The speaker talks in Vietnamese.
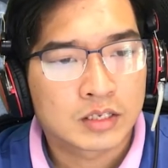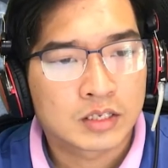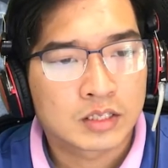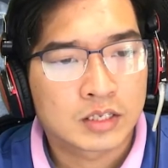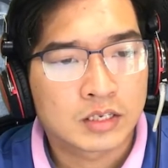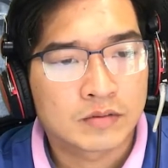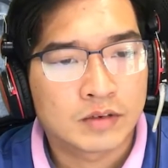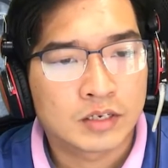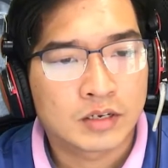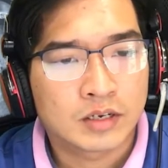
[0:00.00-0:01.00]
Nhà của
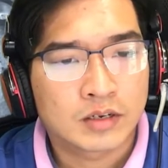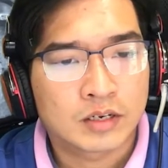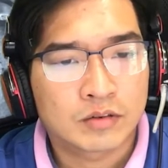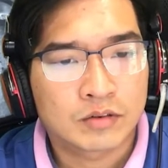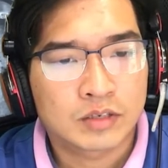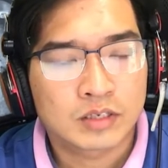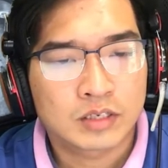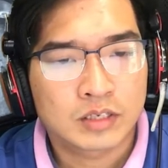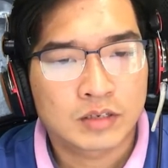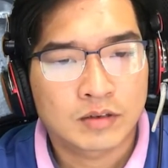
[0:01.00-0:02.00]
ông Pi.
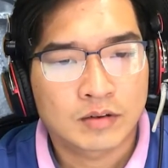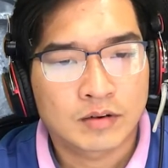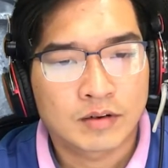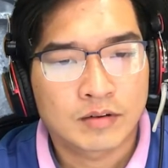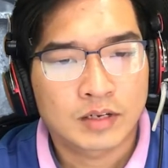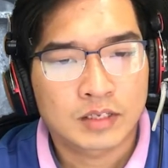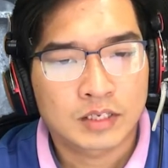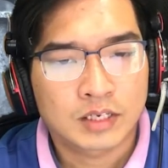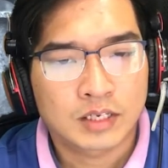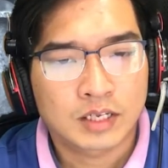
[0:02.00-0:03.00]
Trên
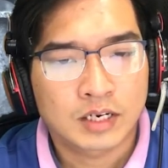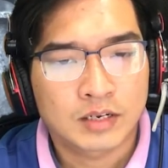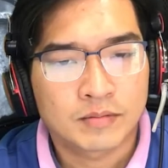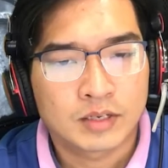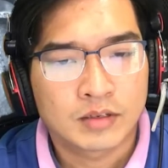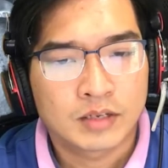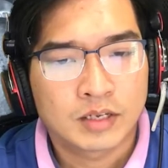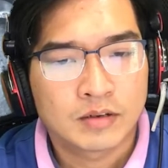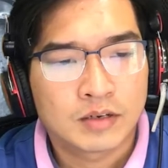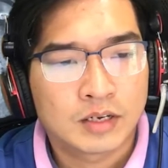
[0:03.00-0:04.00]
mảnh sân tráng xi
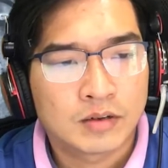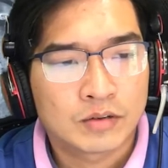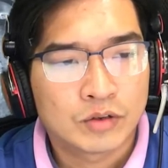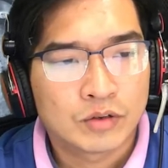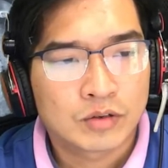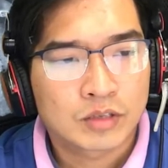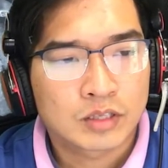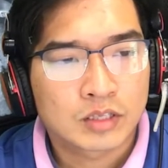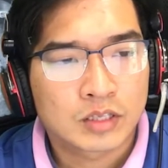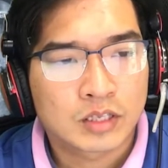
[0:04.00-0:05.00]
măng rộng thênh
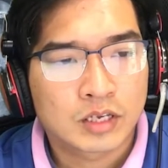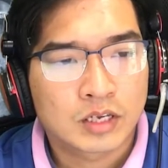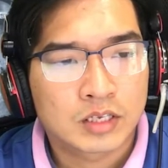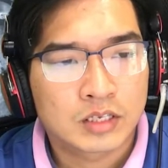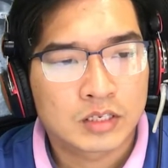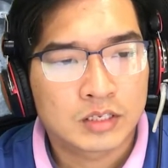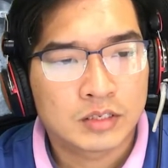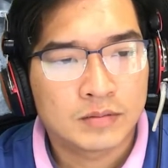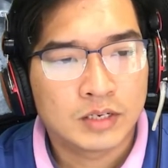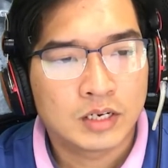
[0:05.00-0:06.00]
thang ở trước mặt,
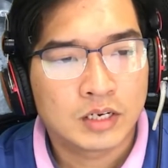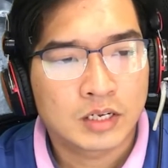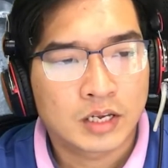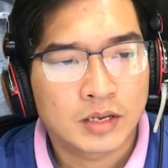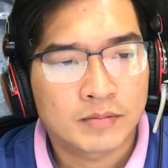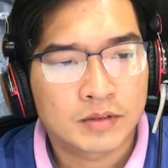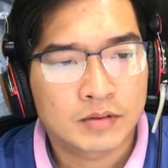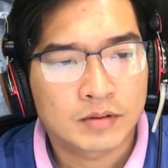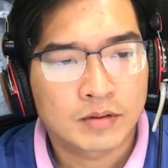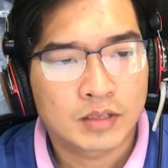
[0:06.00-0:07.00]
Bảo ngơ ngác như một
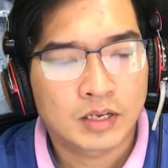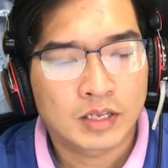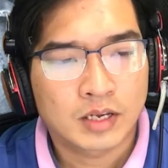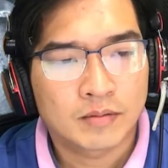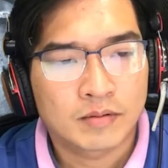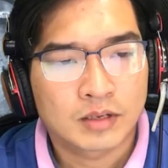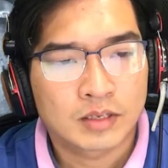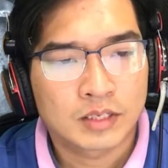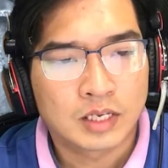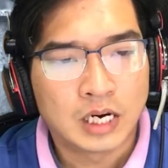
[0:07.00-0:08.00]
kẻ điên.
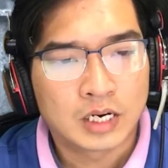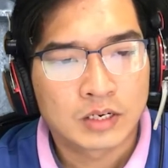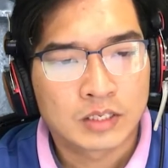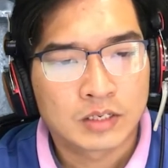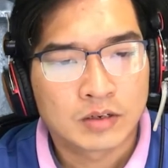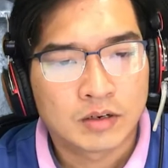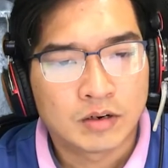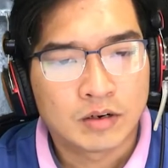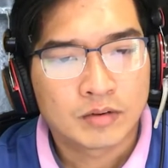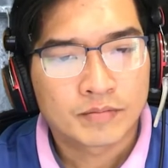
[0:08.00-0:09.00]
Quay qua quay
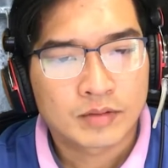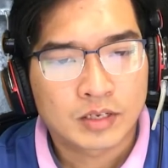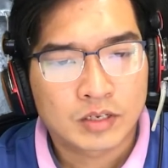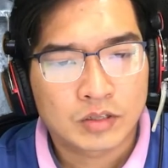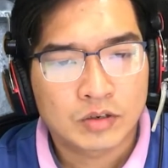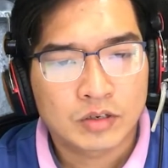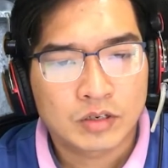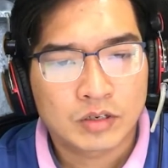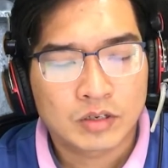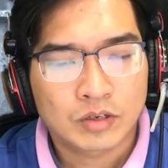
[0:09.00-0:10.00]
lại trong bóng tối
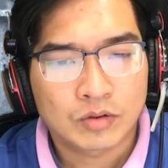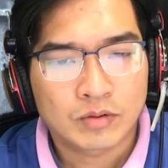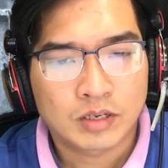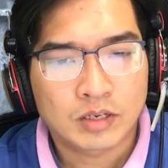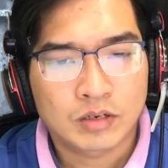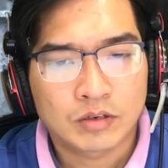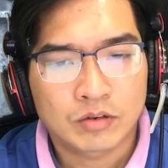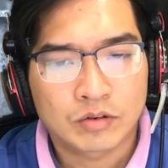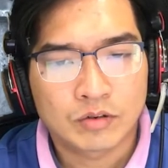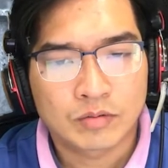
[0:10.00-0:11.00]
không thể hiểu nổi
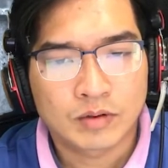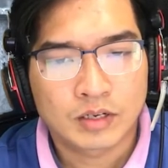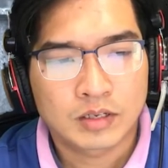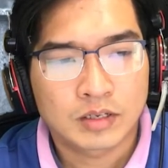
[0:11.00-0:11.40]
tại sao.